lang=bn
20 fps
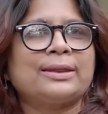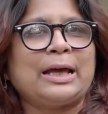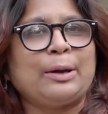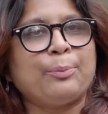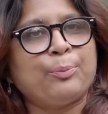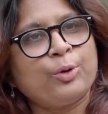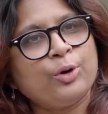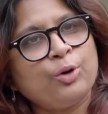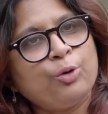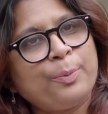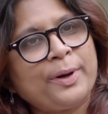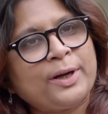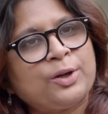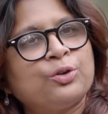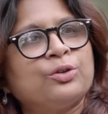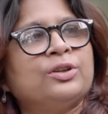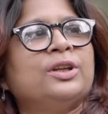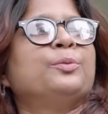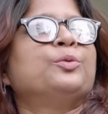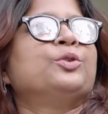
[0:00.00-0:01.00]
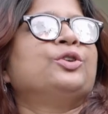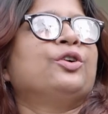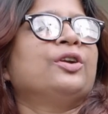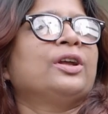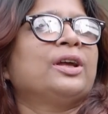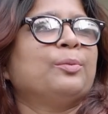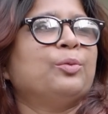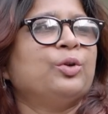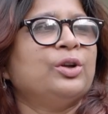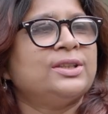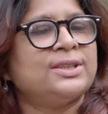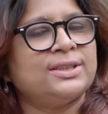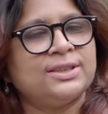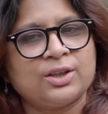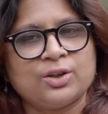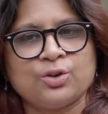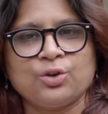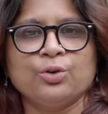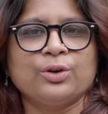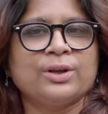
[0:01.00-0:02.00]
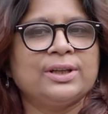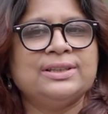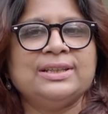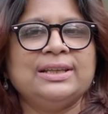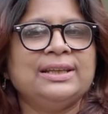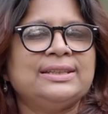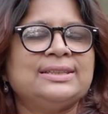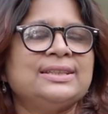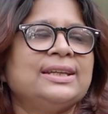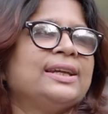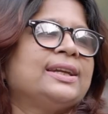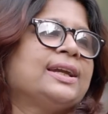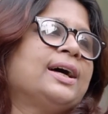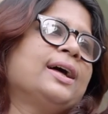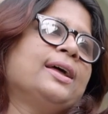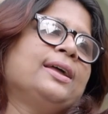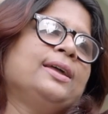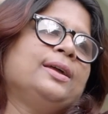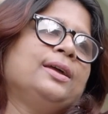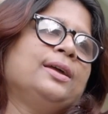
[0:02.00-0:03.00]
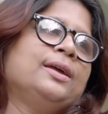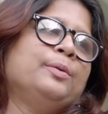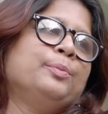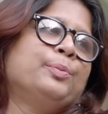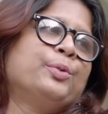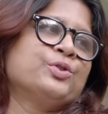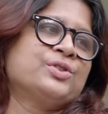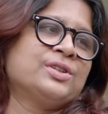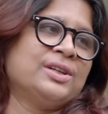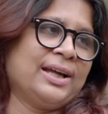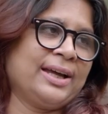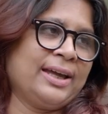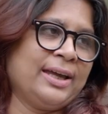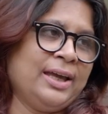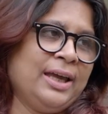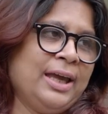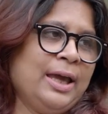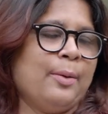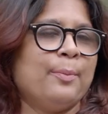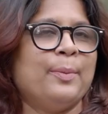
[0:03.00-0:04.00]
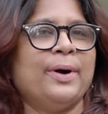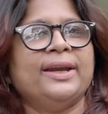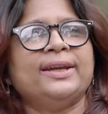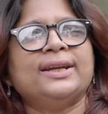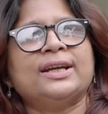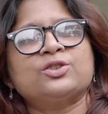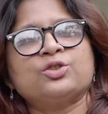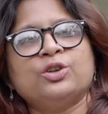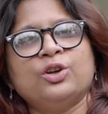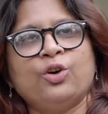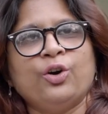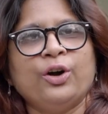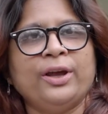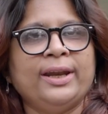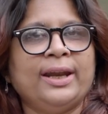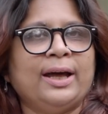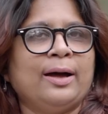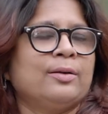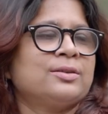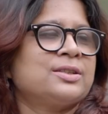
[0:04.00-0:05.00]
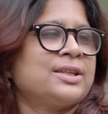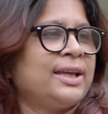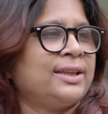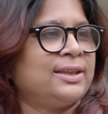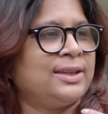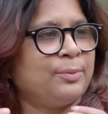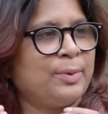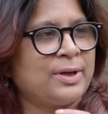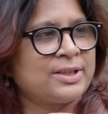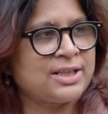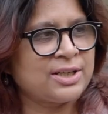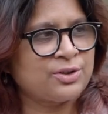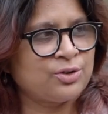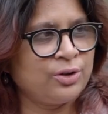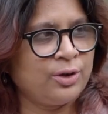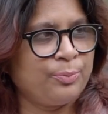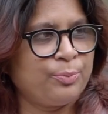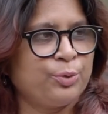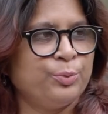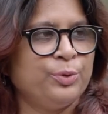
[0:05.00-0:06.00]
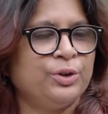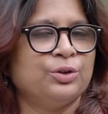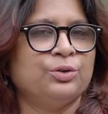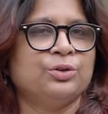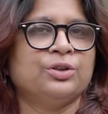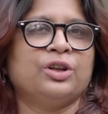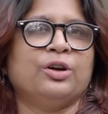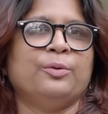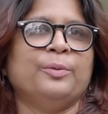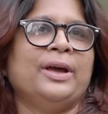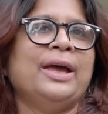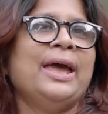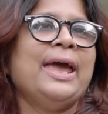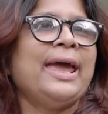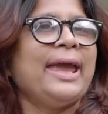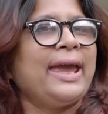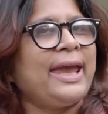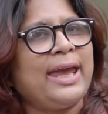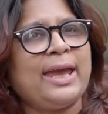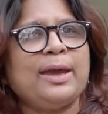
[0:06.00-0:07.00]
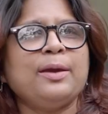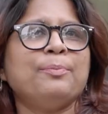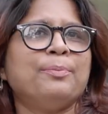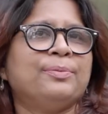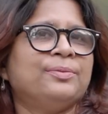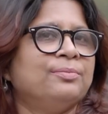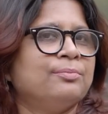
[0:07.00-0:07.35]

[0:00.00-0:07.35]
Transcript: তারপরেও পাঠকদের মধ্যে অনেকে বলেছে যে কোলোকেল যে লিখছেন এটা ইম্পোজ লাগে বা এটা আসলে হয় না সাহিত্যের ভাষা আসলে প্রমিত হতে হবে এই